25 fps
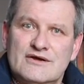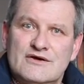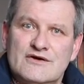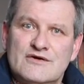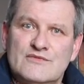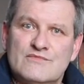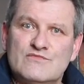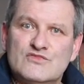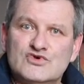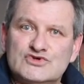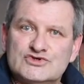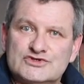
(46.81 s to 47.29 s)

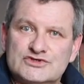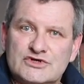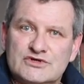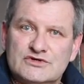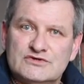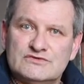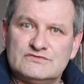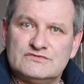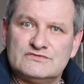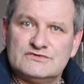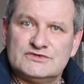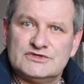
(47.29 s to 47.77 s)

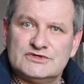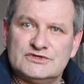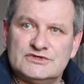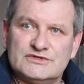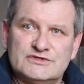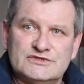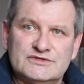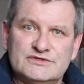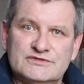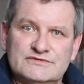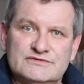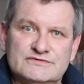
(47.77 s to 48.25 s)
Muszą
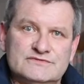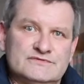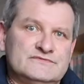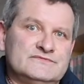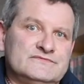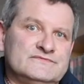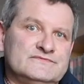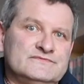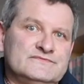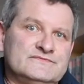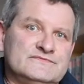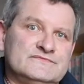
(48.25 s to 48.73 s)

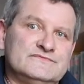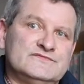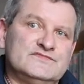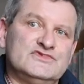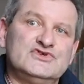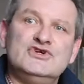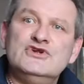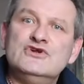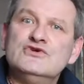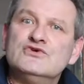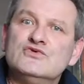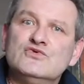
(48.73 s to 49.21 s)

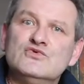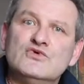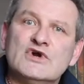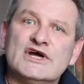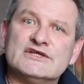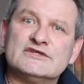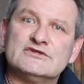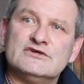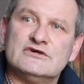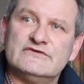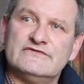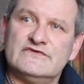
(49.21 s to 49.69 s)
kilku
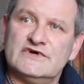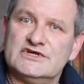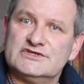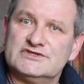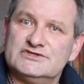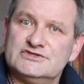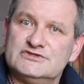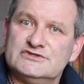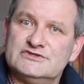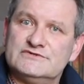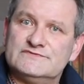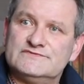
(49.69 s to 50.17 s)

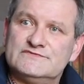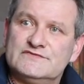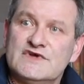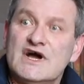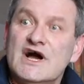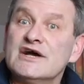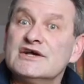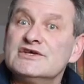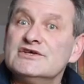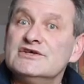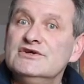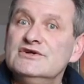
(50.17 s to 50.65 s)
uratować,
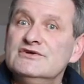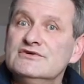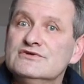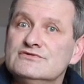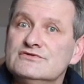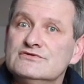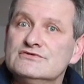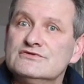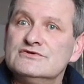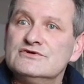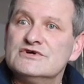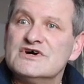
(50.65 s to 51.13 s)
a
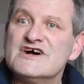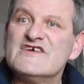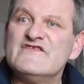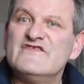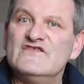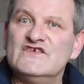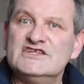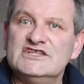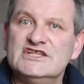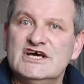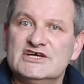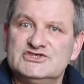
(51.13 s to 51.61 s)
kilku
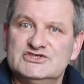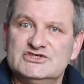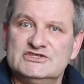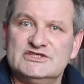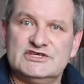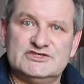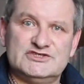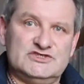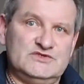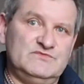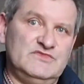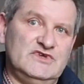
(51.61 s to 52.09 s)
wydać
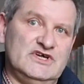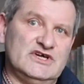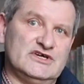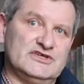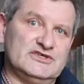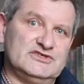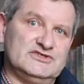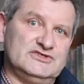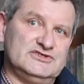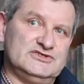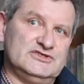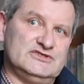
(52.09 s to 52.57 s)
na
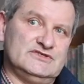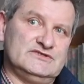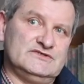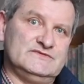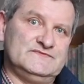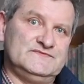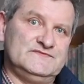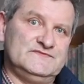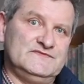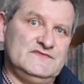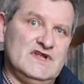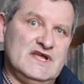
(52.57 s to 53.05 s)
śmierć.
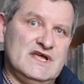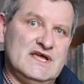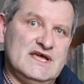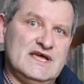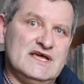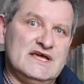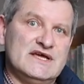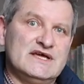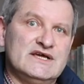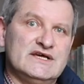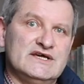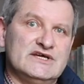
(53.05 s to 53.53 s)

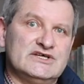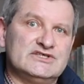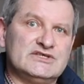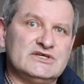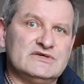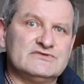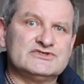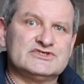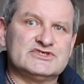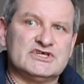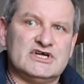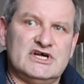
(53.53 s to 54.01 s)

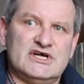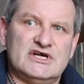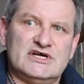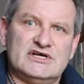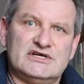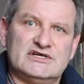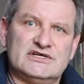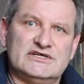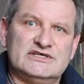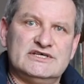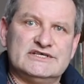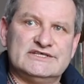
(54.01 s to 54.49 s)

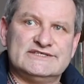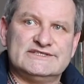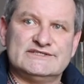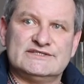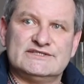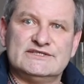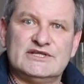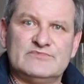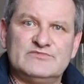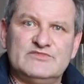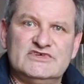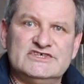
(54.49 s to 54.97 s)
Książka
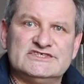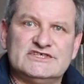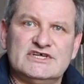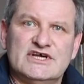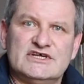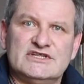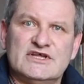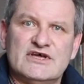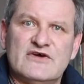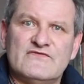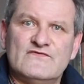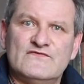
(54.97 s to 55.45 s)
jest
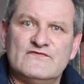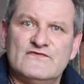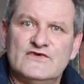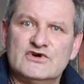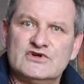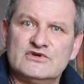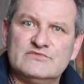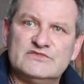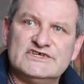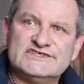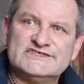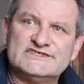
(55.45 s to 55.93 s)
napisana w
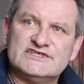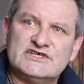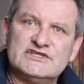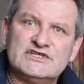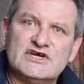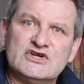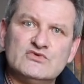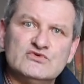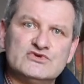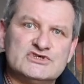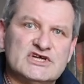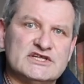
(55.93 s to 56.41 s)
formie
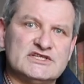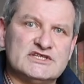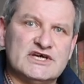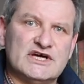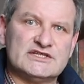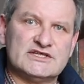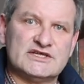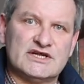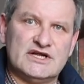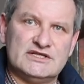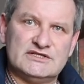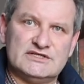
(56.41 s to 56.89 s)
scenariusza
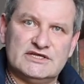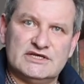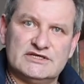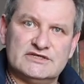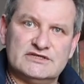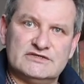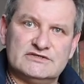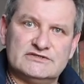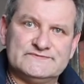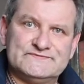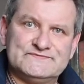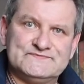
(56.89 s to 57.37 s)

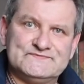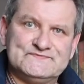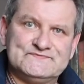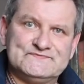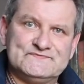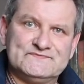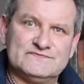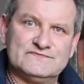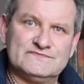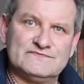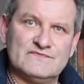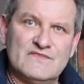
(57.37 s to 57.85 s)
teatralnego
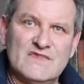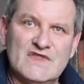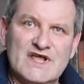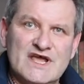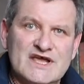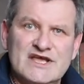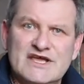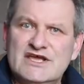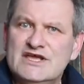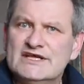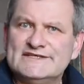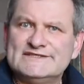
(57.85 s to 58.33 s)

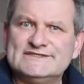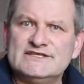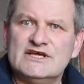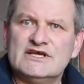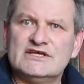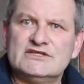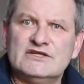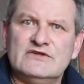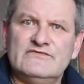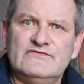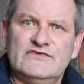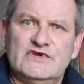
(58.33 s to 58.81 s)
i jest na
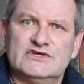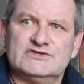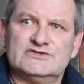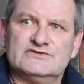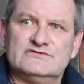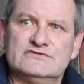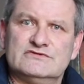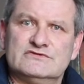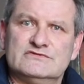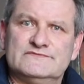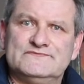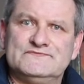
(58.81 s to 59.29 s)
jeden
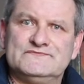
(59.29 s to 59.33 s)
wieczór,